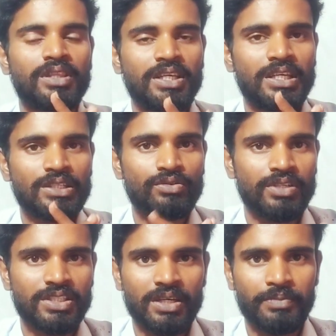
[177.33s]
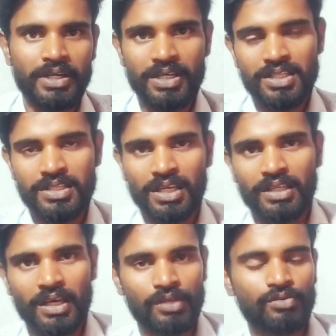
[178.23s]
तेरह सौ निट्स का ब्राइटनेस दिया
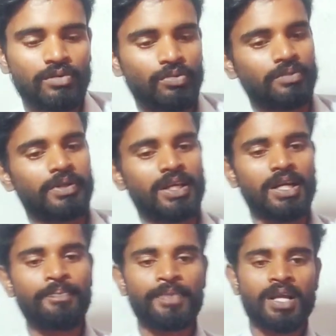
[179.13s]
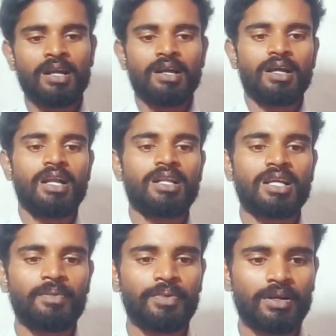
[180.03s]
जा रहा है जो कि बहुत बढ़िया है एंड
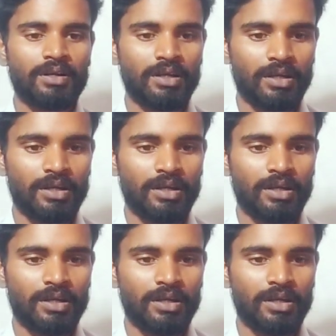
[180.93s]
यहाँ पर